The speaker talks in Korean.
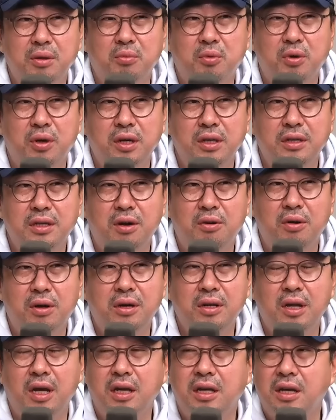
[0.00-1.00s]
뭔가 이
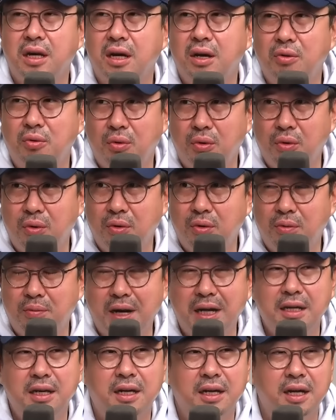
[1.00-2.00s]
상황을 얘기하고 네.
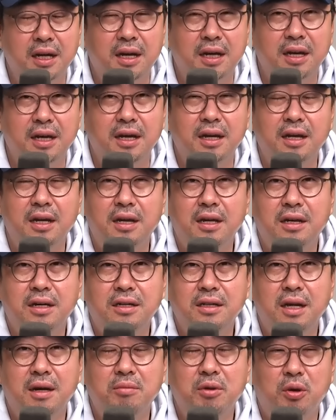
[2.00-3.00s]
만약에 네.
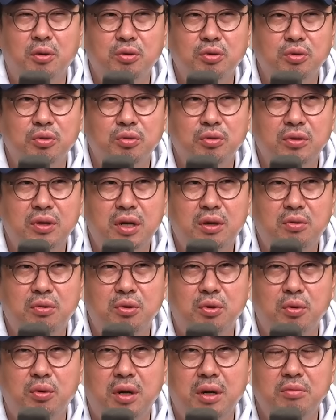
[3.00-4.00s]
그다음에 어느 정도 상호
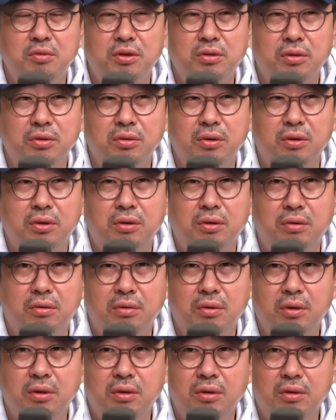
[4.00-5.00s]
교감이 있어서
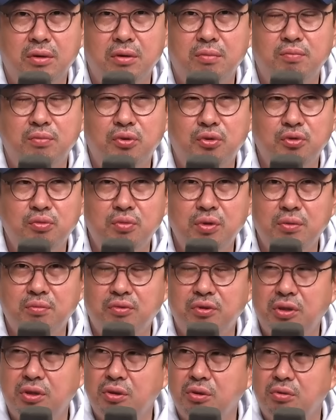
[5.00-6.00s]
네. 그럼 충분히
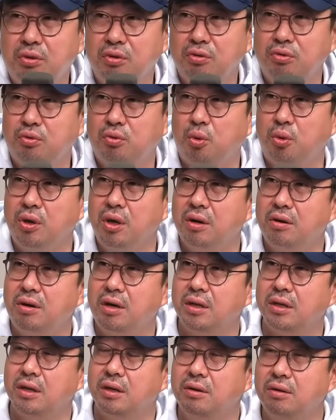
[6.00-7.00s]
묵시적으로라도 동의한 거
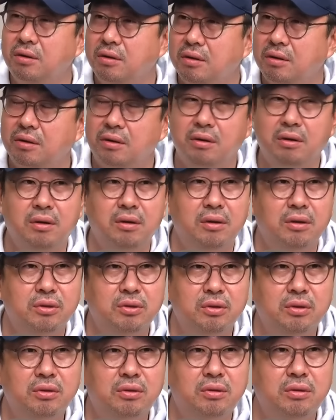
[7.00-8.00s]
아니에요? 음...
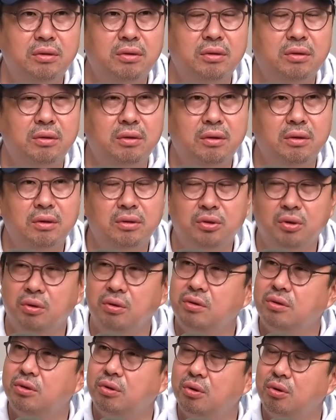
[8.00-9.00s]
그럼 공범이 될 수 있죠.
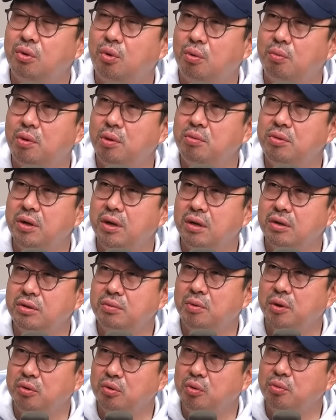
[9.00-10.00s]
저는 그거는 공범이 될
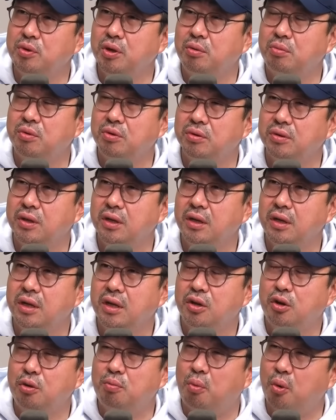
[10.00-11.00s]
가능성이 매우 높다고 아,
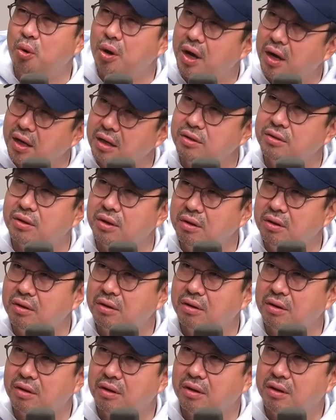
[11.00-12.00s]
보는데 그걸 몰랐겠어요?
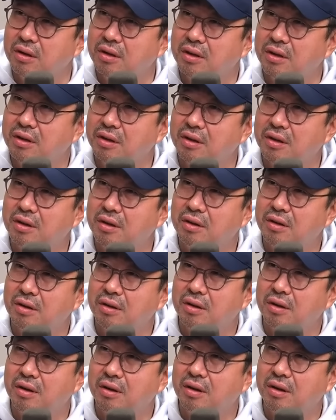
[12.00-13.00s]
근데 이게 어. 다
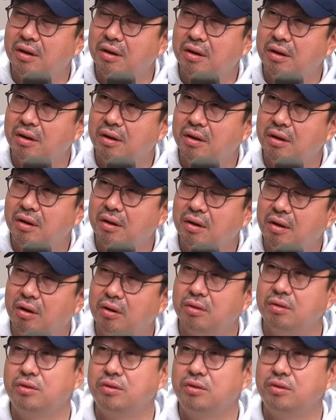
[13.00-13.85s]
가정입니다. 아, 사실은. 어, 네.